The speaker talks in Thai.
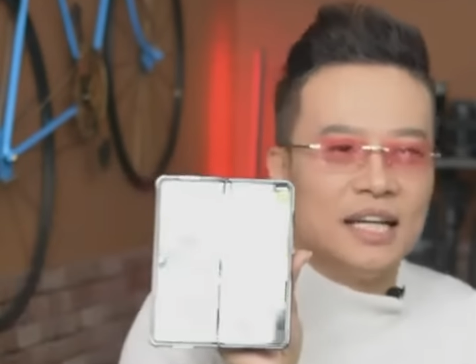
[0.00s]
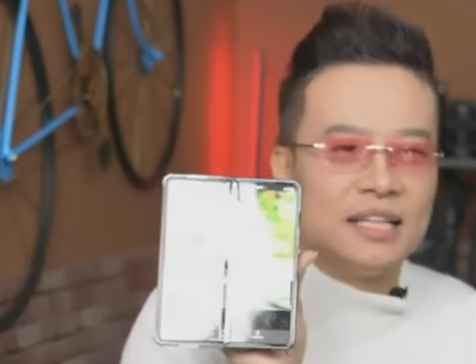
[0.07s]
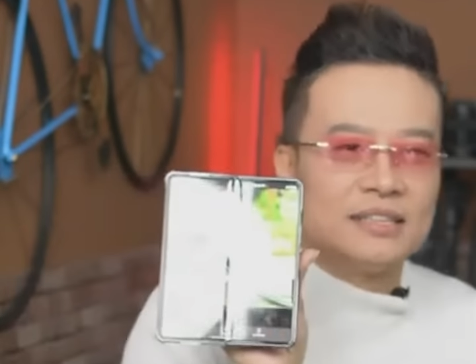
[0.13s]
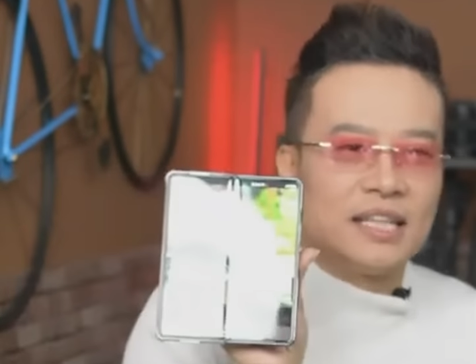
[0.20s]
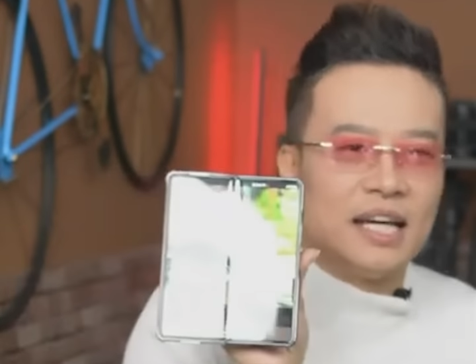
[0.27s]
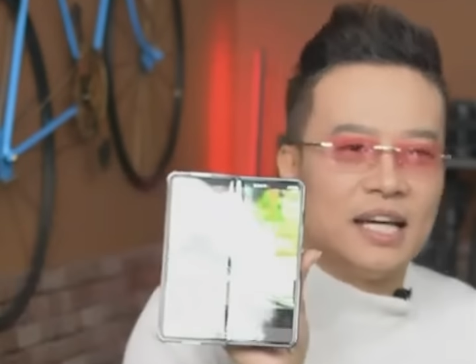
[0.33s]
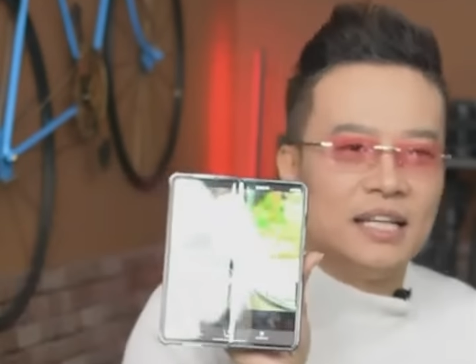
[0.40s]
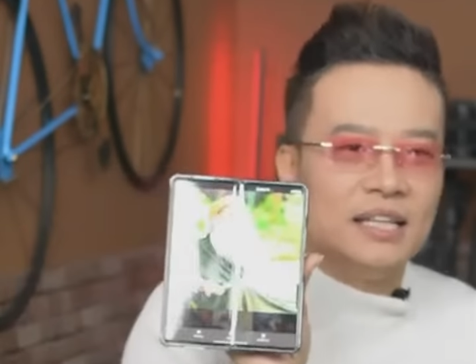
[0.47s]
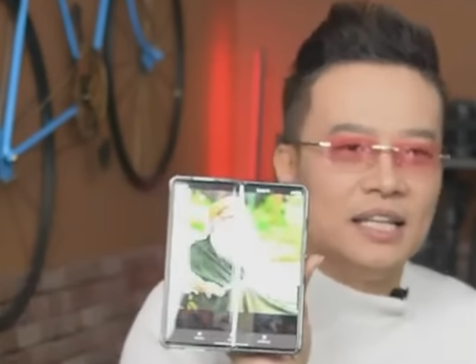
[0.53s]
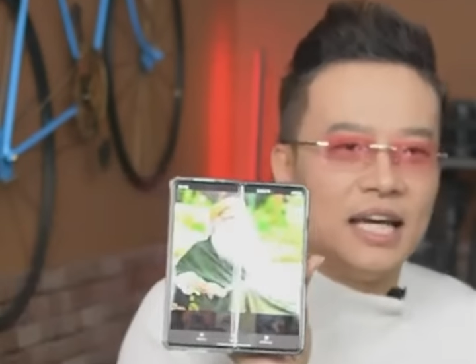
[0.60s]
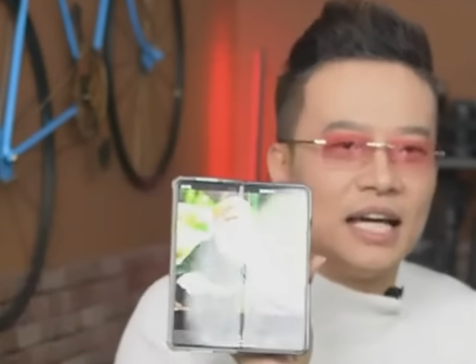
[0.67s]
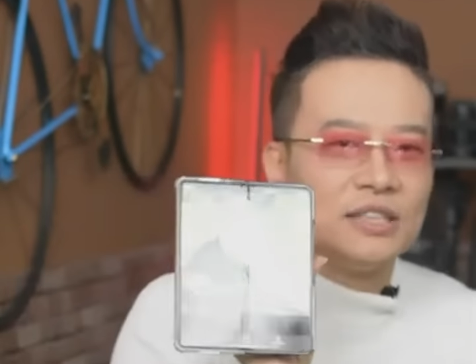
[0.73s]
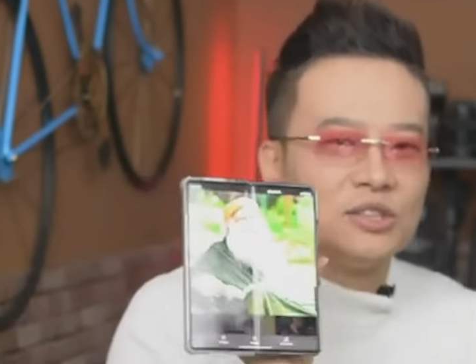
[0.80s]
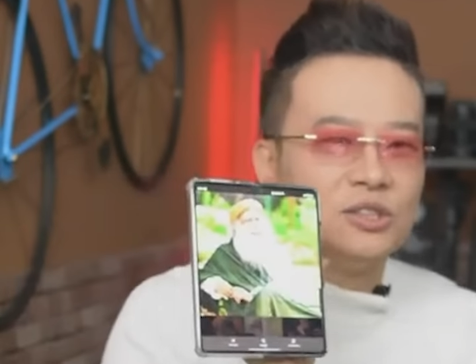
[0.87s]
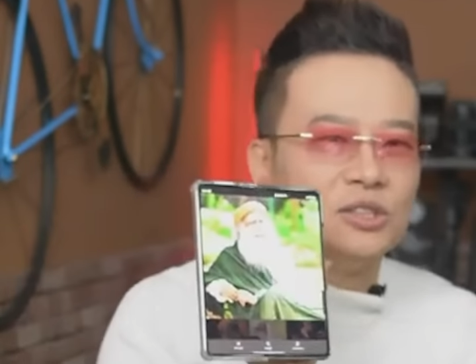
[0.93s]
S A D
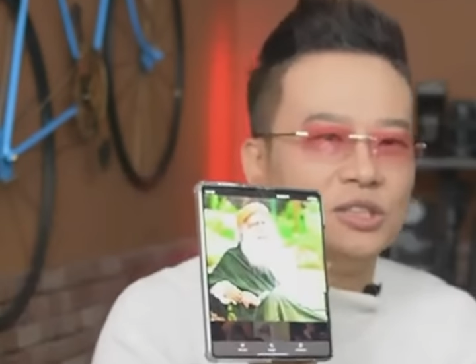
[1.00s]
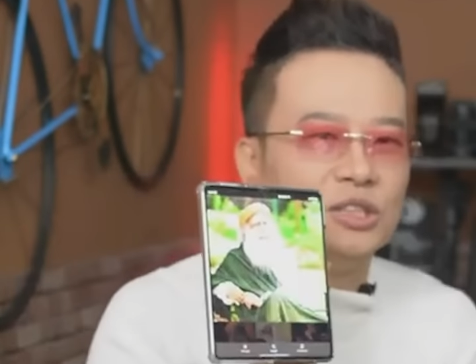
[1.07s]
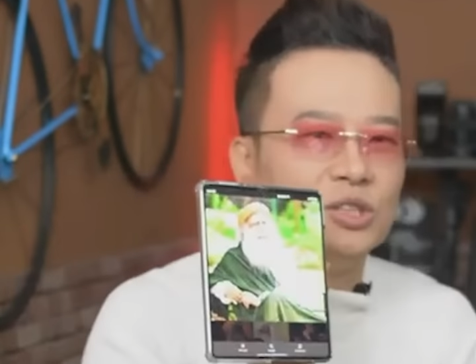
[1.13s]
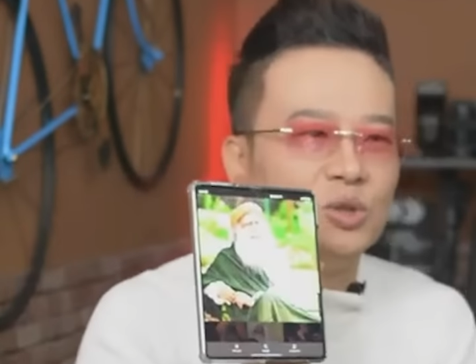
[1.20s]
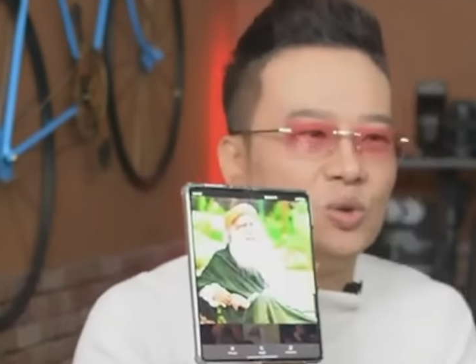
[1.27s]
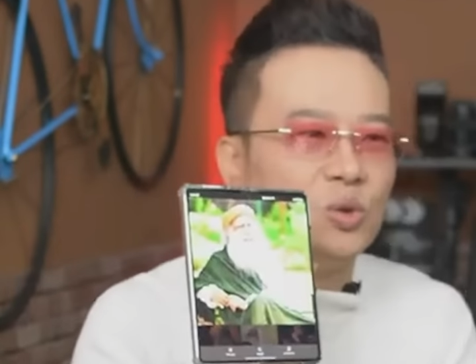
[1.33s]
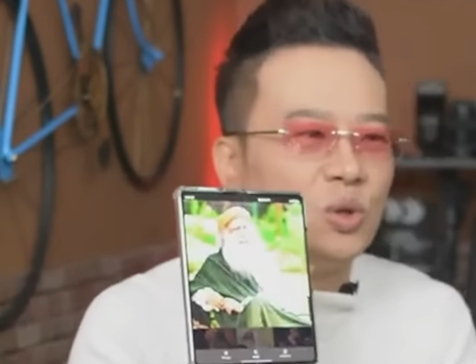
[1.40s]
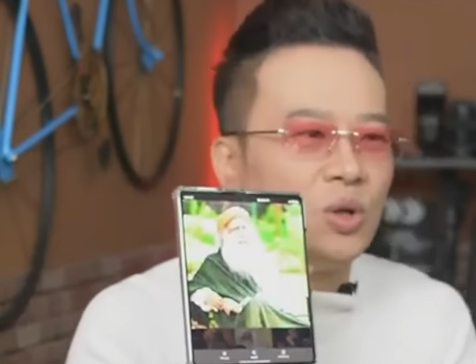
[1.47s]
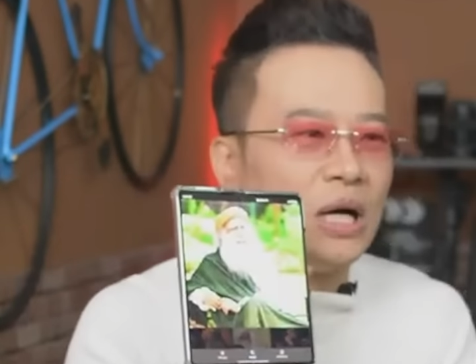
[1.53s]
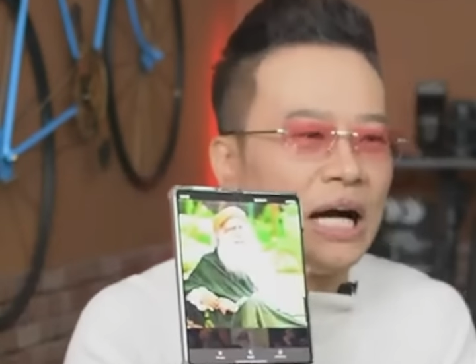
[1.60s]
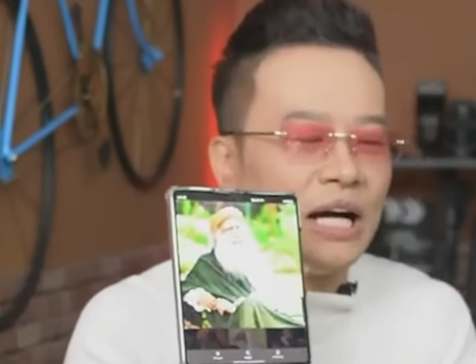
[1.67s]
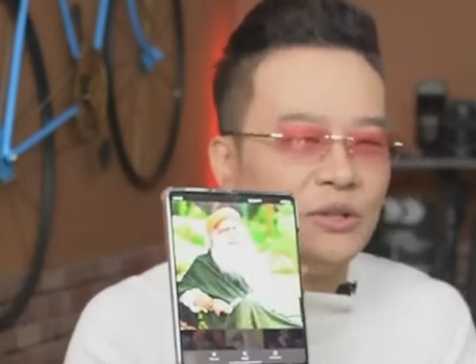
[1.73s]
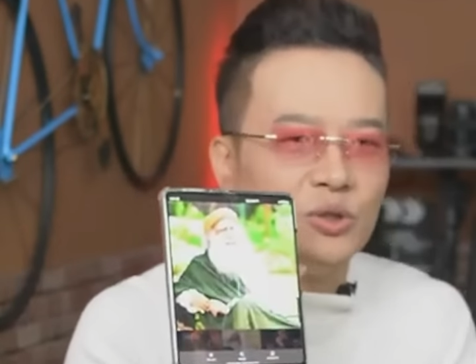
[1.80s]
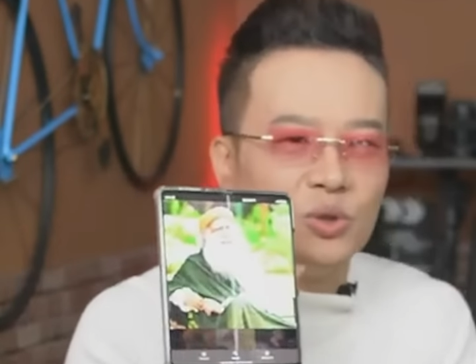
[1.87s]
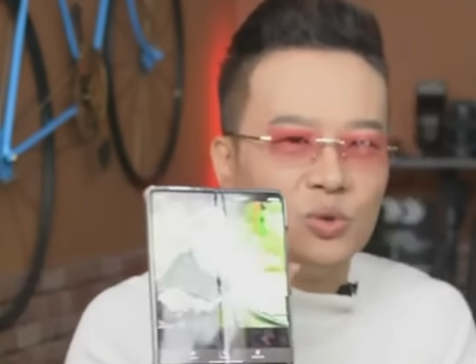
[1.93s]
S G U
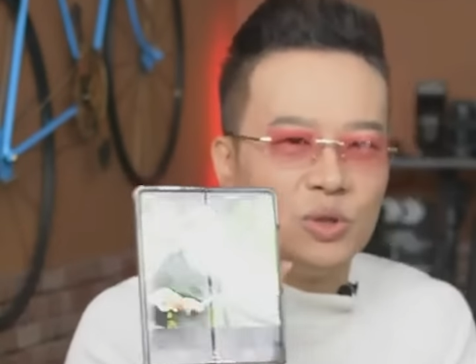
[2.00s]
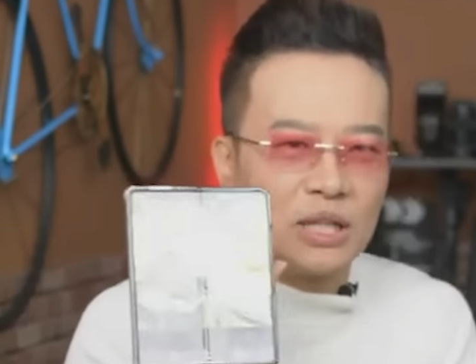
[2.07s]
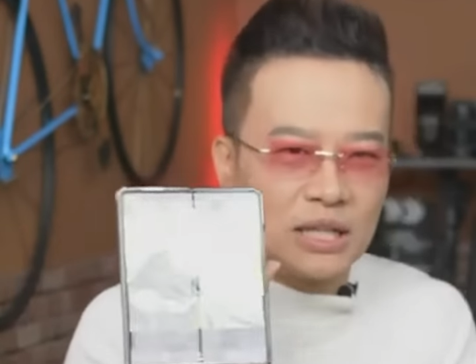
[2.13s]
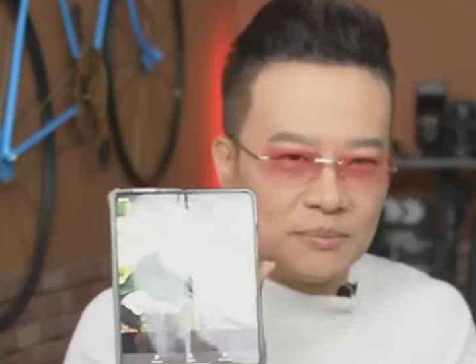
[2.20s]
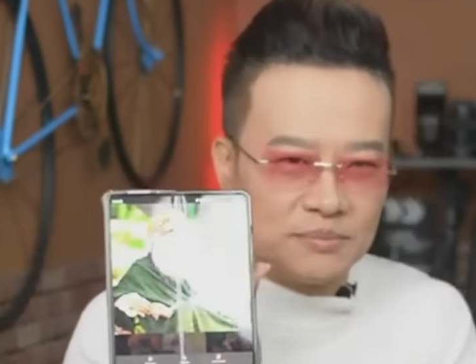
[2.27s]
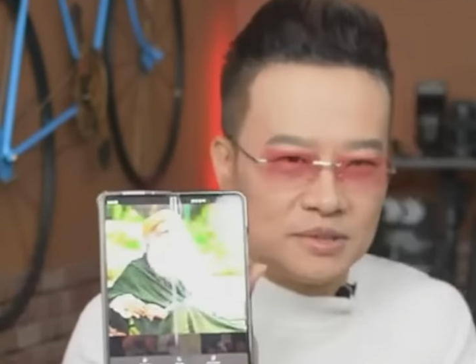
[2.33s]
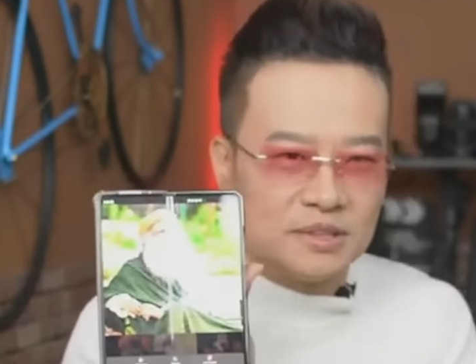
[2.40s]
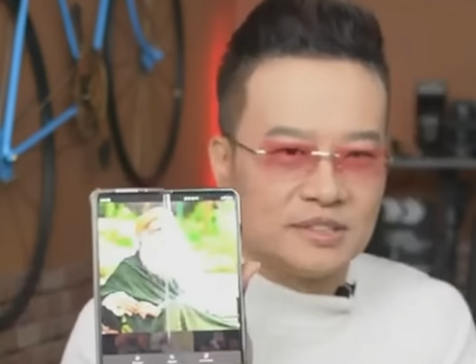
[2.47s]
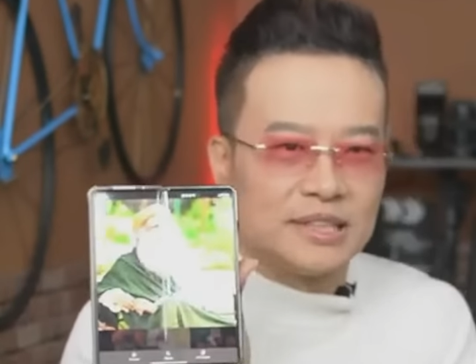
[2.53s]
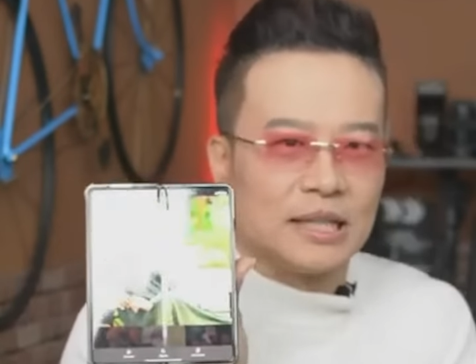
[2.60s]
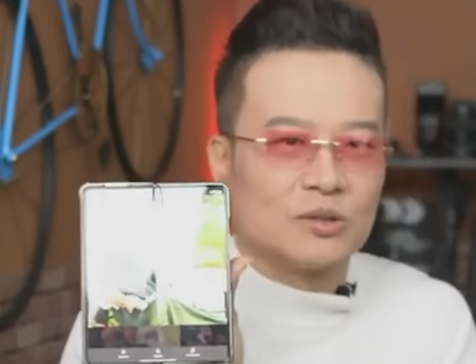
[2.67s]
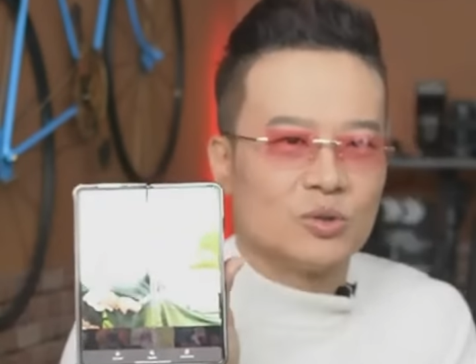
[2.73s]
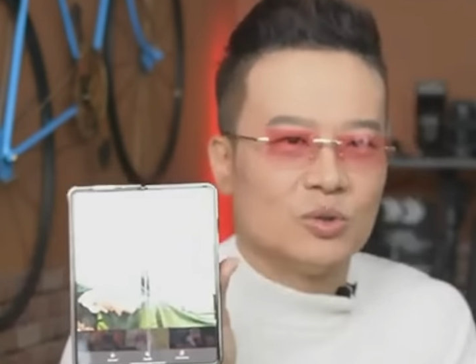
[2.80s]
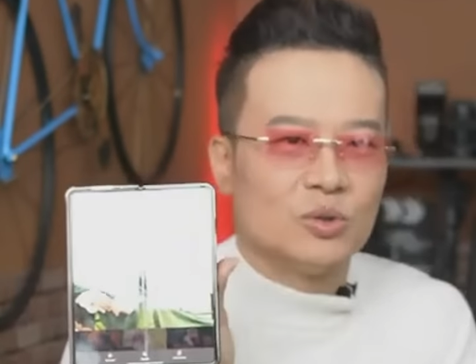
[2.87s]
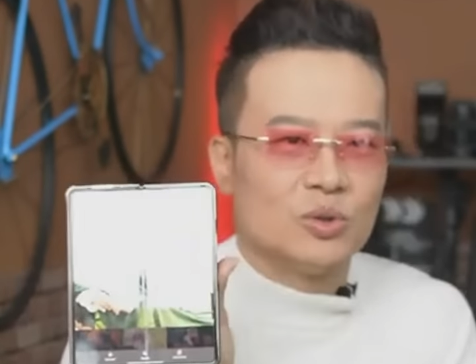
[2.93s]
R U นะครับสัต
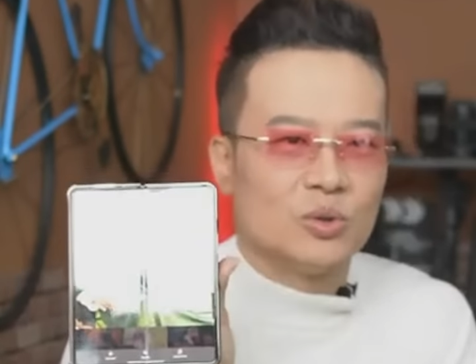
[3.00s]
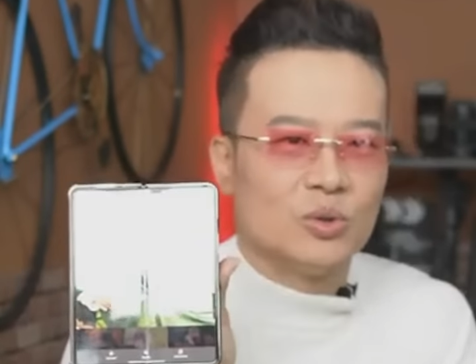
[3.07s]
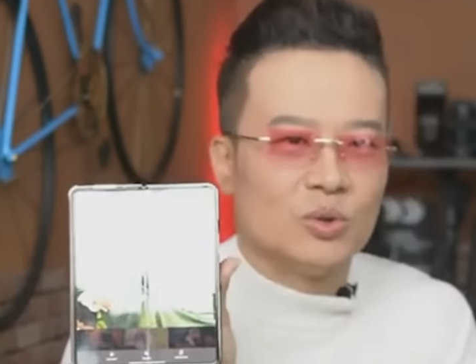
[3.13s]
ว์กูรู